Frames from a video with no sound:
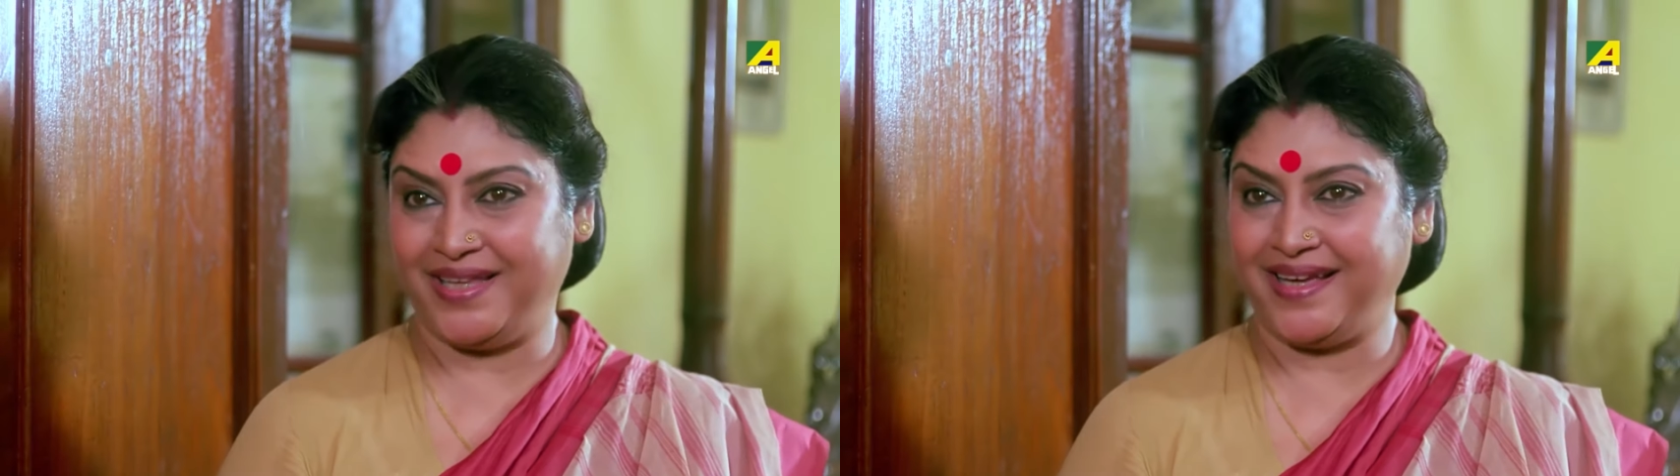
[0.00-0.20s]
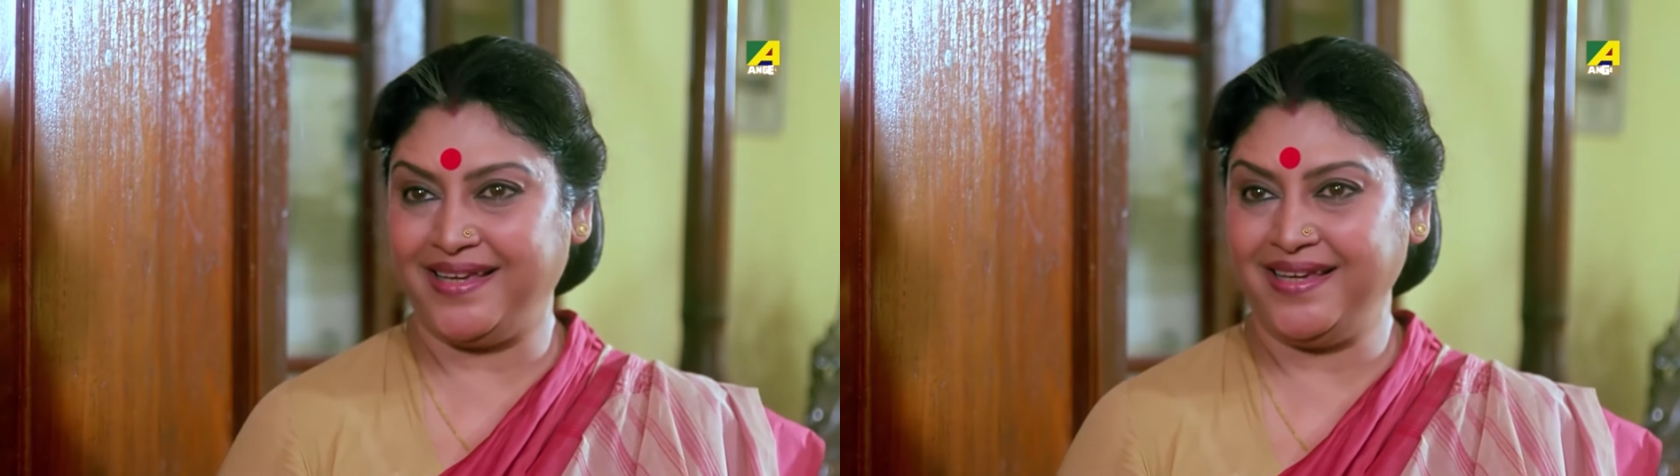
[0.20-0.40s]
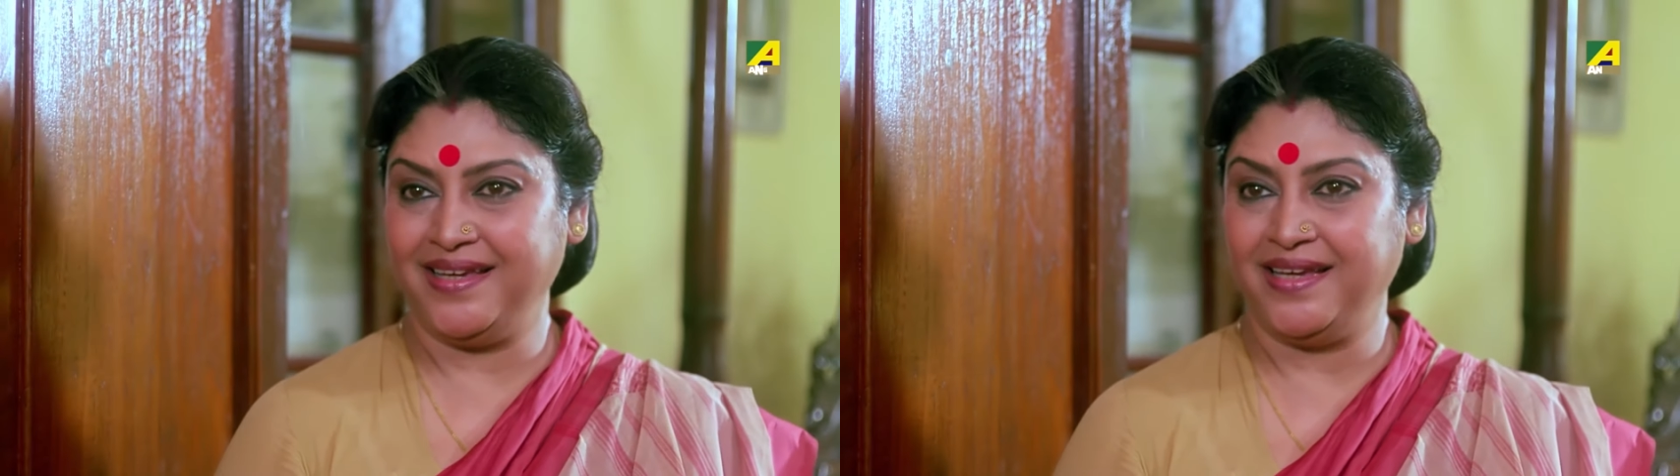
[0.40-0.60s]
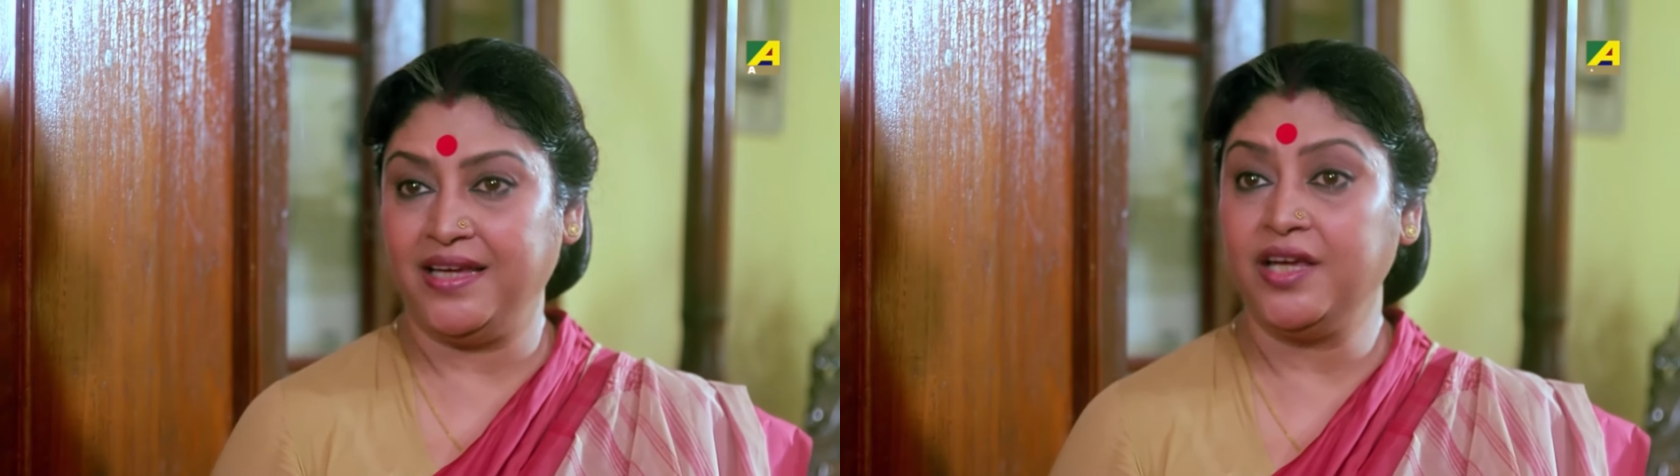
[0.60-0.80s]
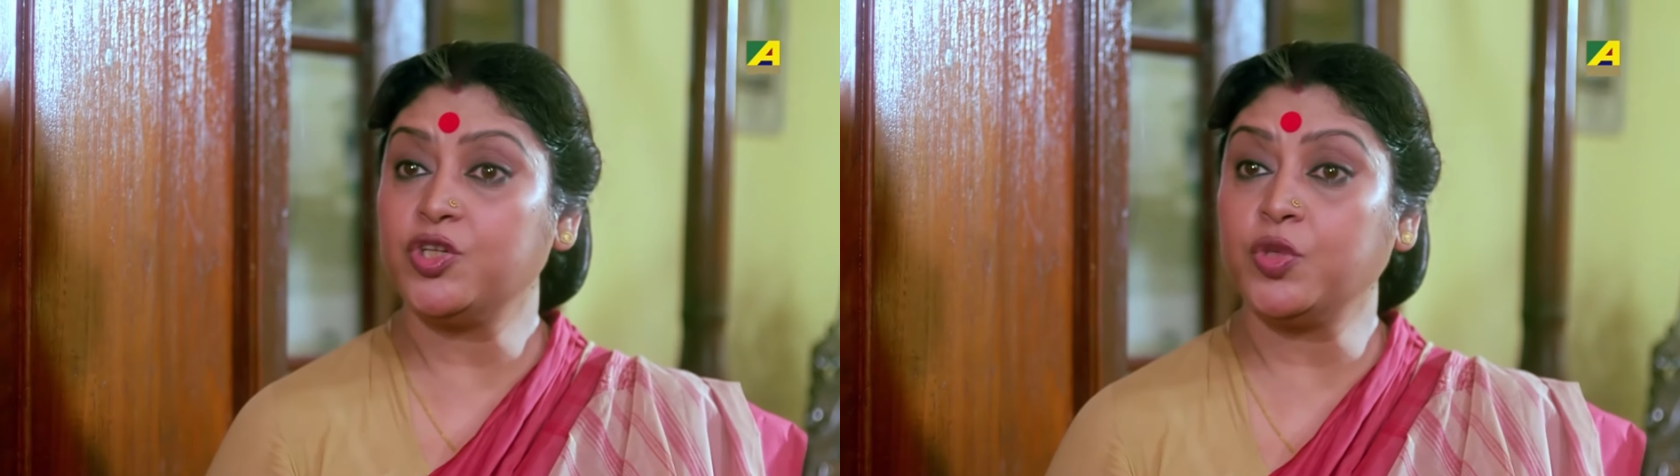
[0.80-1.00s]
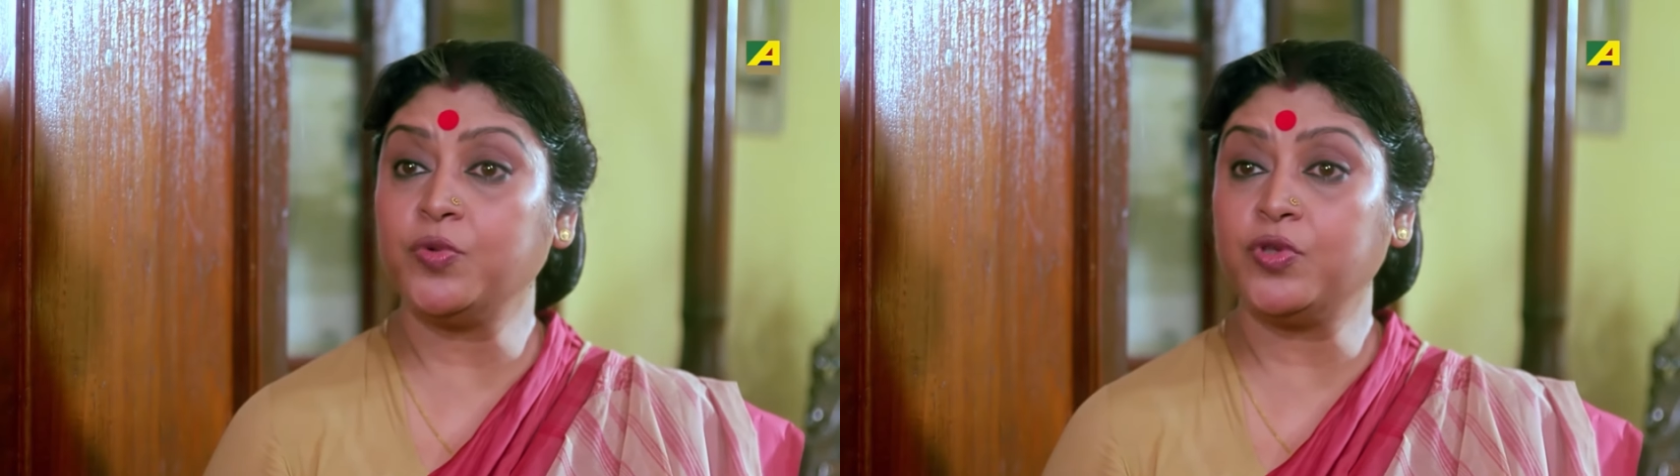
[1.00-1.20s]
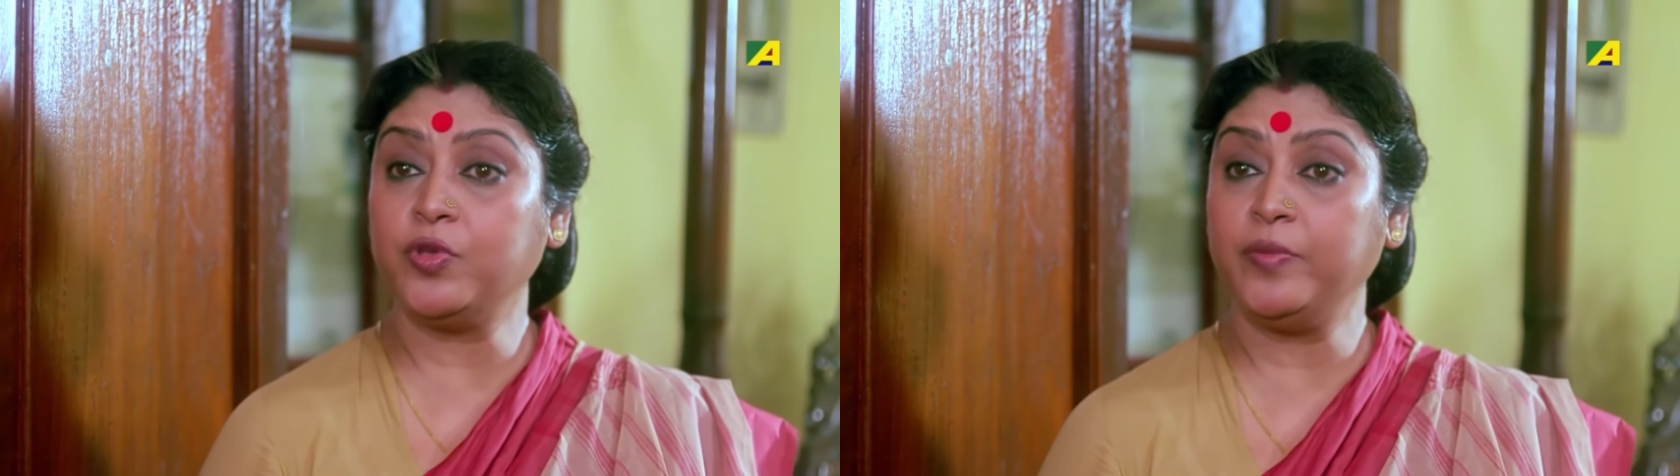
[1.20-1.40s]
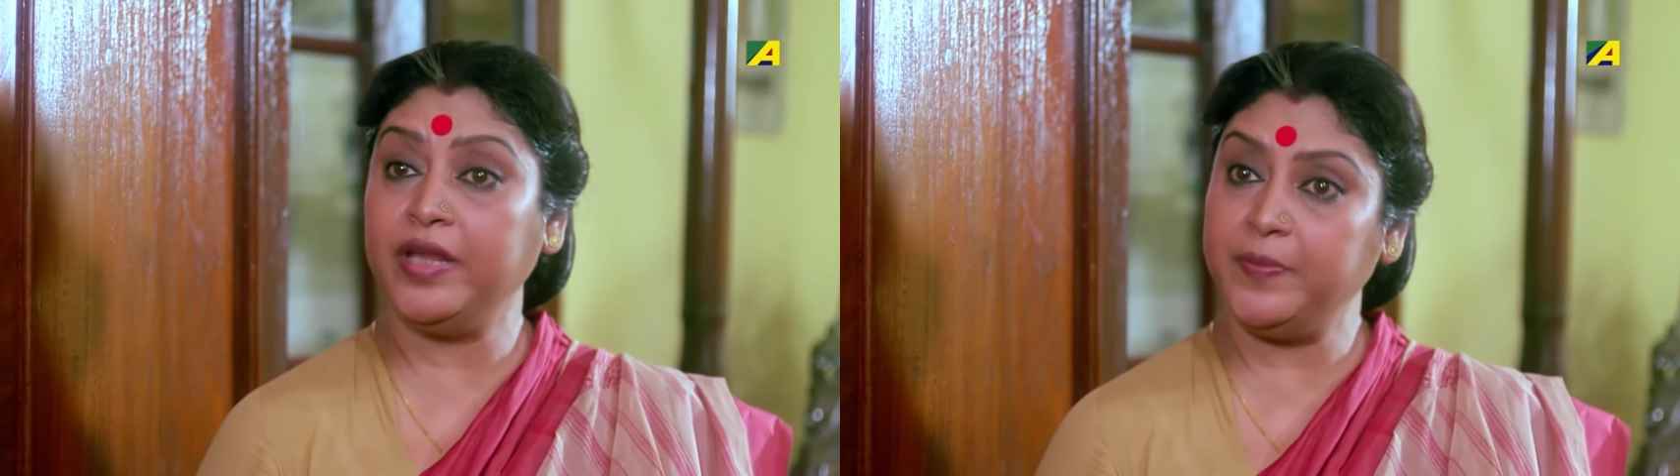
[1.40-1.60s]
থাকে সমত্ব
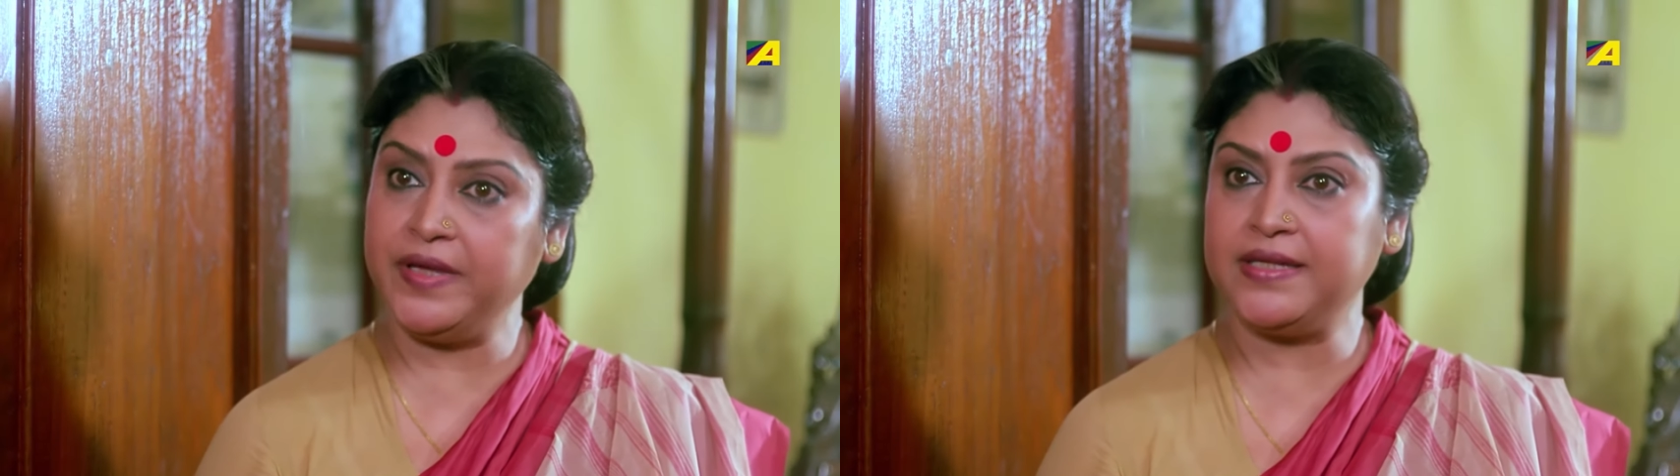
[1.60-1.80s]
মেয়ের